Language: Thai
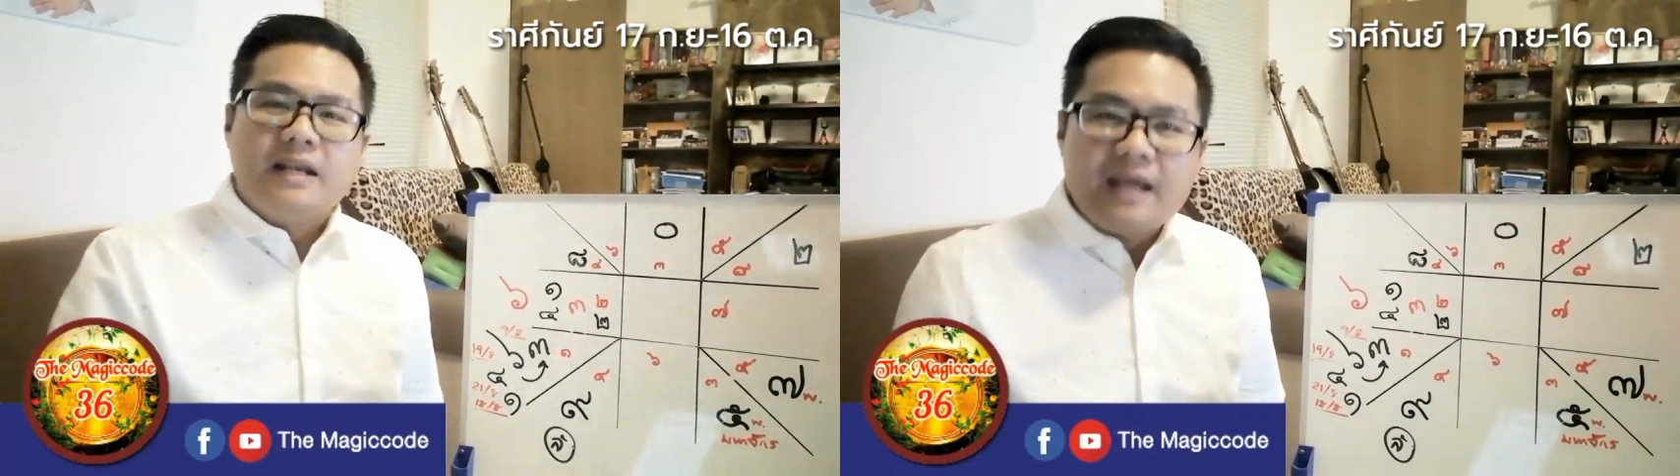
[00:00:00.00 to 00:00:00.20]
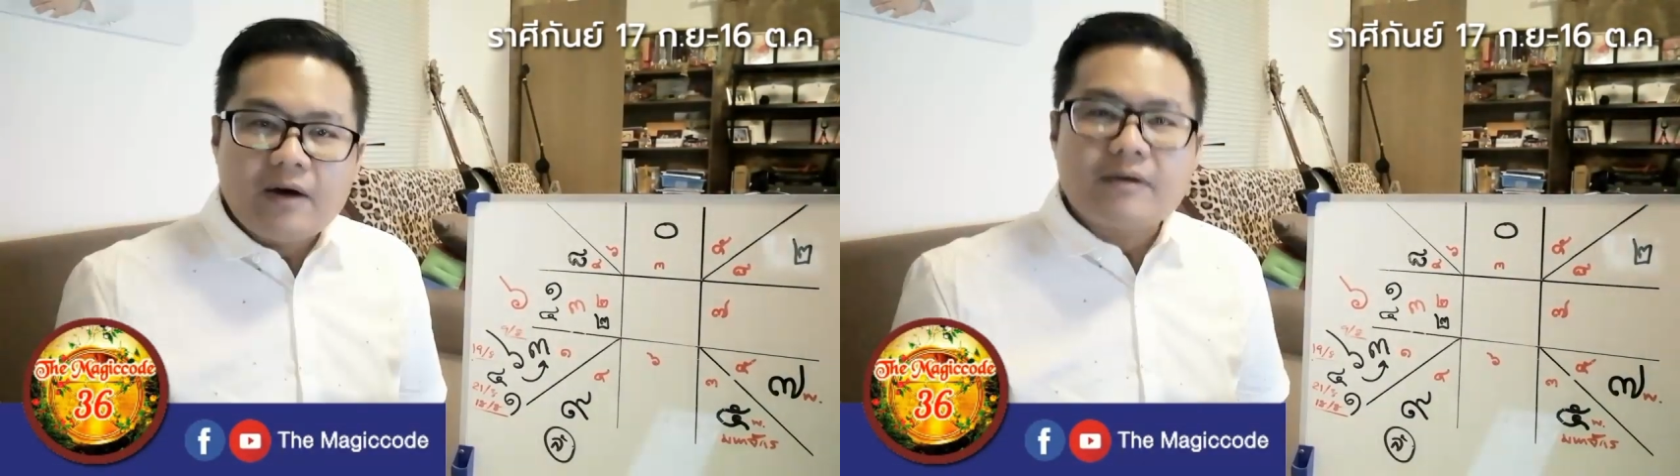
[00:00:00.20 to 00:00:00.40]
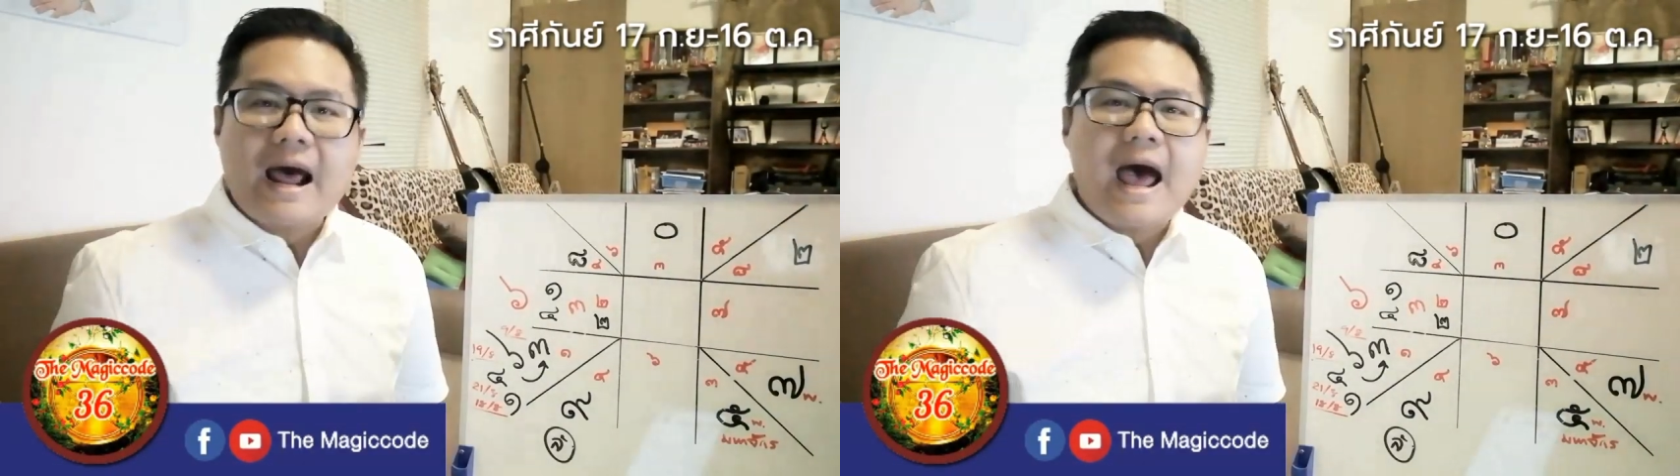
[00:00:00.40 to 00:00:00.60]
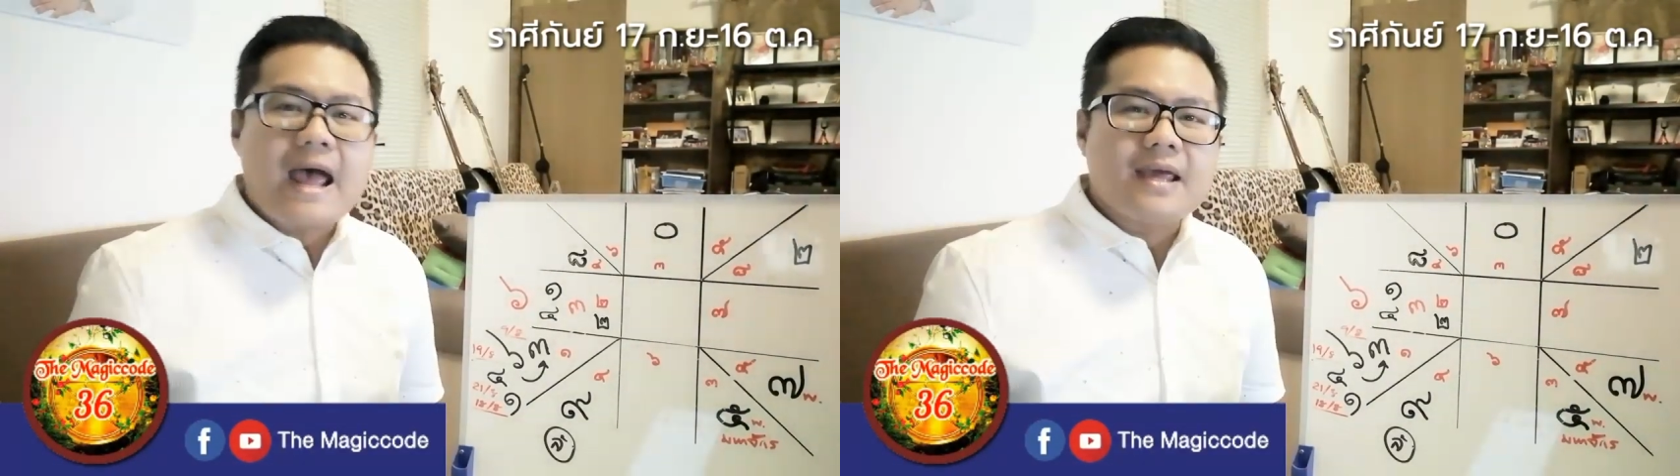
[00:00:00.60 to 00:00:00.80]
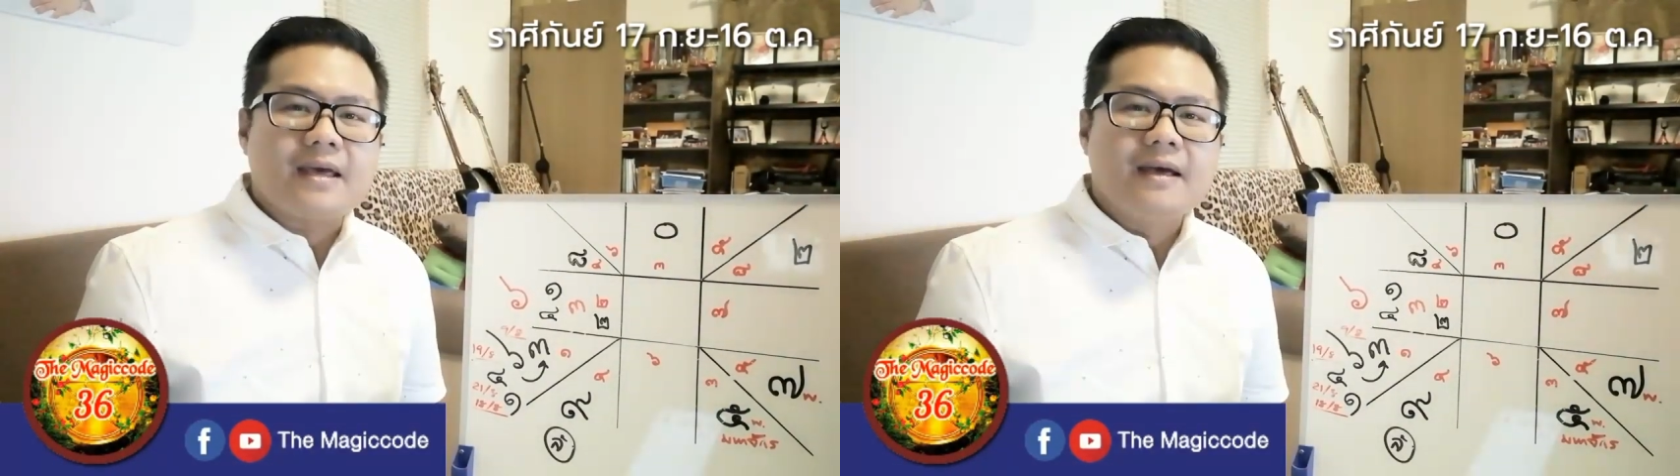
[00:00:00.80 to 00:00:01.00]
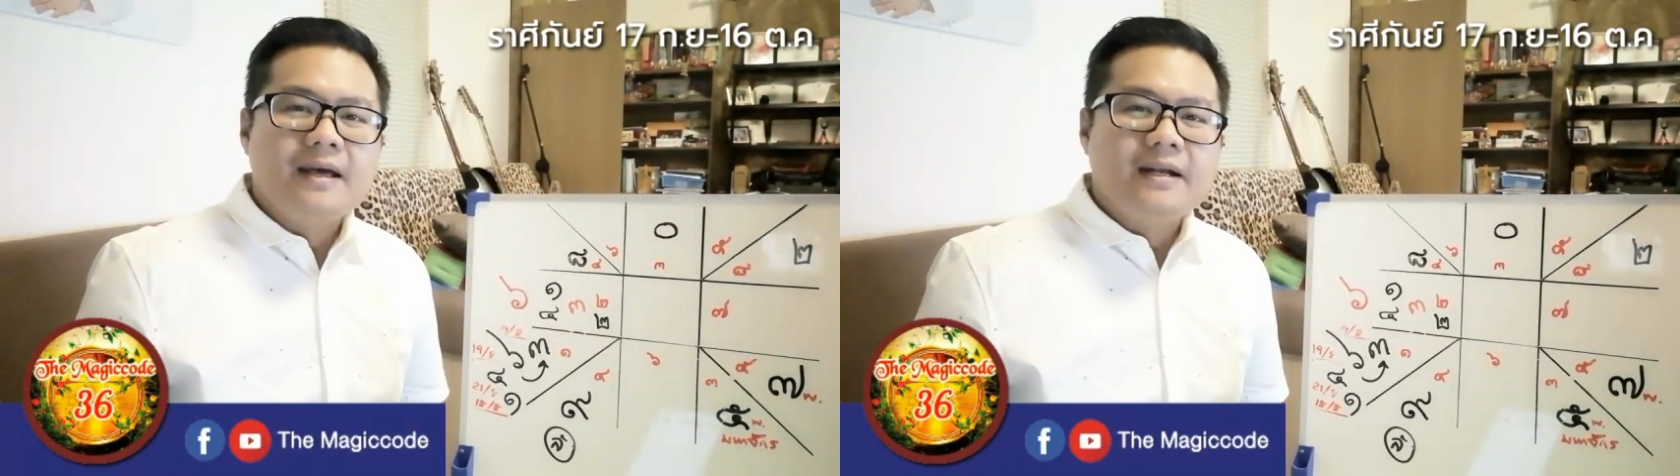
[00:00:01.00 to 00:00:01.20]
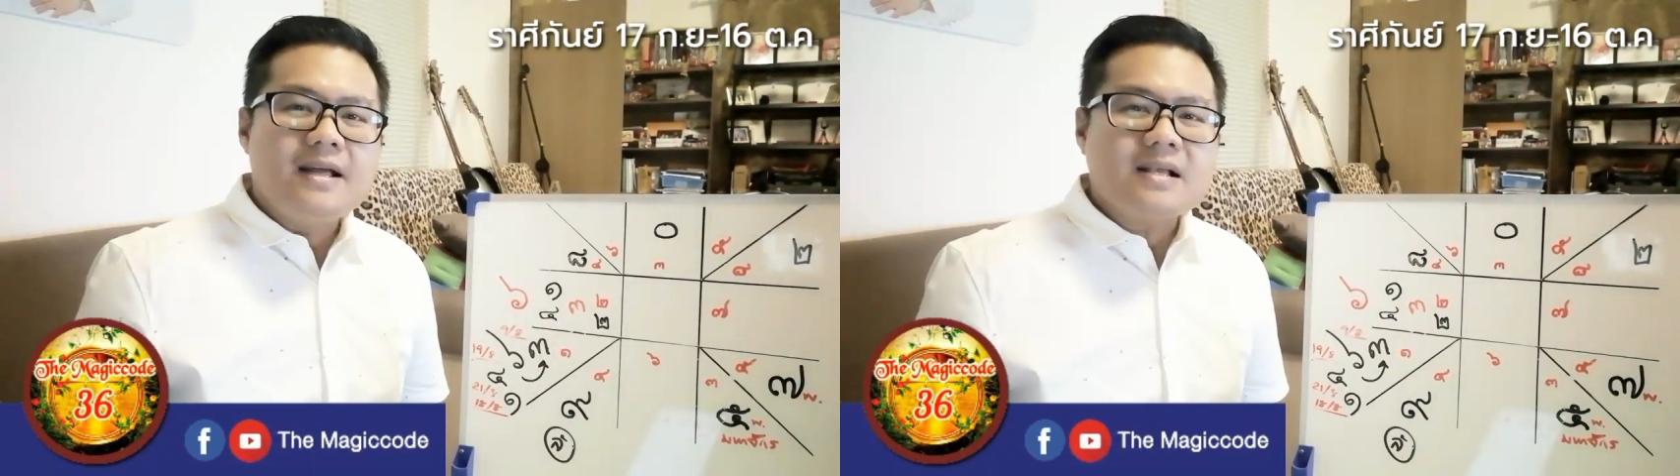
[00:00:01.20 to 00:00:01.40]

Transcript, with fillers: เดี๋ยวร้าย เนื่